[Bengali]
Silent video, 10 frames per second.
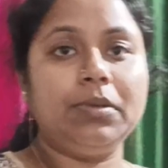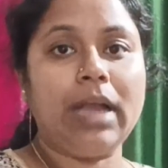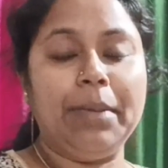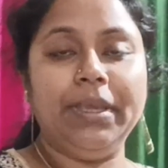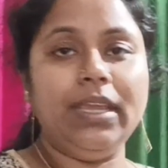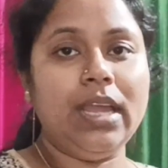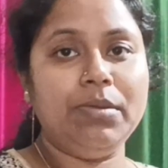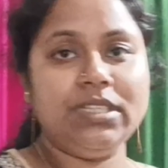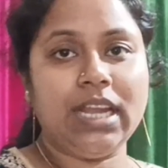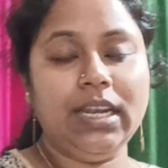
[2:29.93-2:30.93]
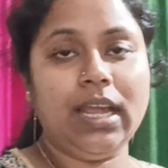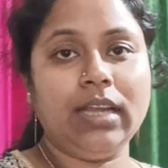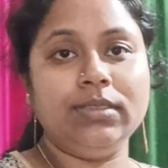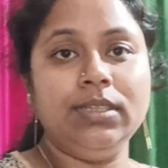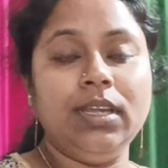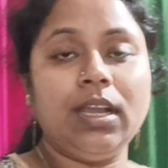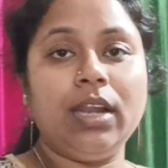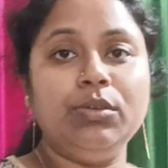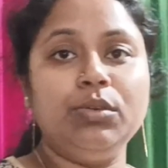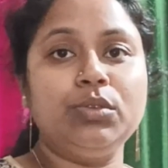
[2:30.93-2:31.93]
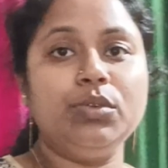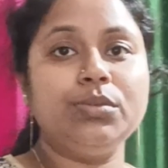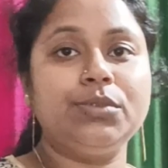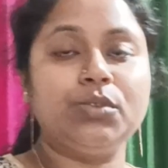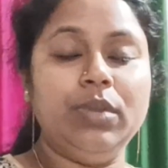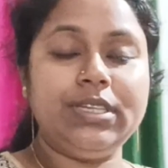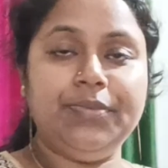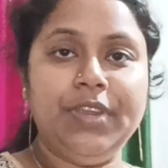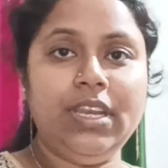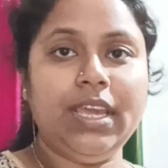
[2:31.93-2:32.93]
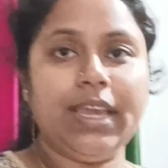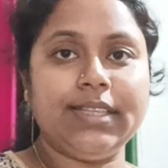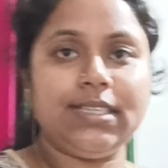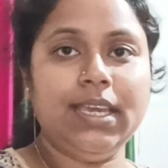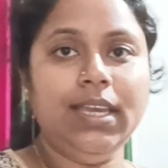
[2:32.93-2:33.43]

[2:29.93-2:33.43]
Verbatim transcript: খাবে কিনা আমি জানি না কারণ ও তো স্কুলে টিফিন নিয়ে গেছে